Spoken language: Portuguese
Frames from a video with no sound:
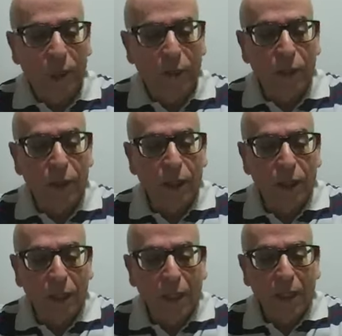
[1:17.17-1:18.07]

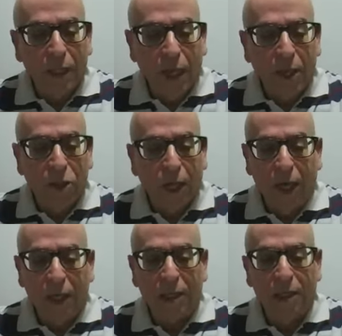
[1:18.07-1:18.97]
de
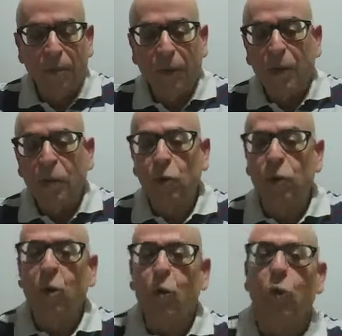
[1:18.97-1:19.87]
deixar o
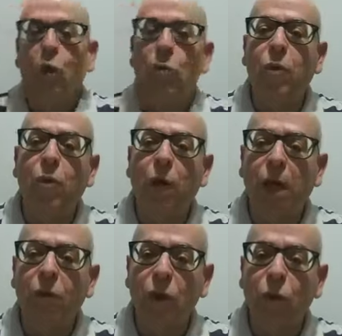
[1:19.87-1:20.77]
seu copo com água,